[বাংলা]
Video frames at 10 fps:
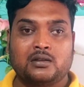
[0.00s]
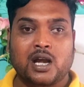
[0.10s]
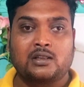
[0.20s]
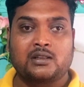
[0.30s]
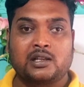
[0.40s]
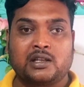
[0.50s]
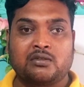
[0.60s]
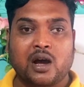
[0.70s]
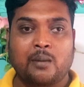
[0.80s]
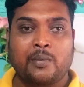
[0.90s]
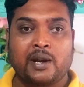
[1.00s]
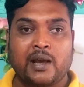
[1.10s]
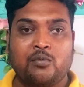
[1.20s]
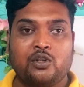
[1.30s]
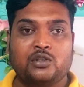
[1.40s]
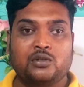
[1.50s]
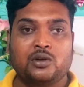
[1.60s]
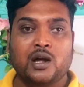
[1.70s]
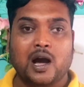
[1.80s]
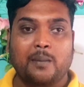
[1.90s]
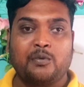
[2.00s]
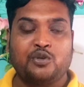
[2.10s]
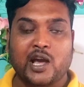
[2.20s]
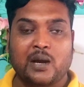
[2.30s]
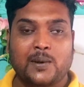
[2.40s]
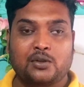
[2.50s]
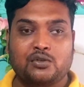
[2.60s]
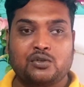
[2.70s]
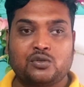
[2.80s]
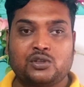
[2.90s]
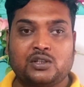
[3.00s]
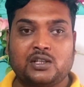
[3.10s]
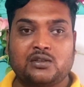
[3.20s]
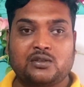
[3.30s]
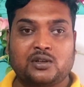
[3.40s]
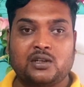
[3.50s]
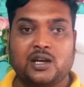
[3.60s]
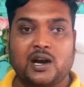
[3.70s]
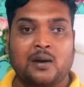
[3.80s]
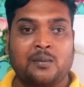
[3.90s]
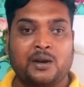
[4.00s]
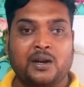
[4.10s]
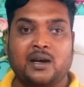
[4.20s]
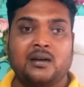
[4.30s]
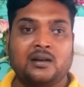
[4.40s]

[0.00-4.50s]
ছাত্রী কিন্তু আমরেলায় বলেছিল আপনি তো একবারের জন্য জিজ্ঞেস করেননি আমরেলা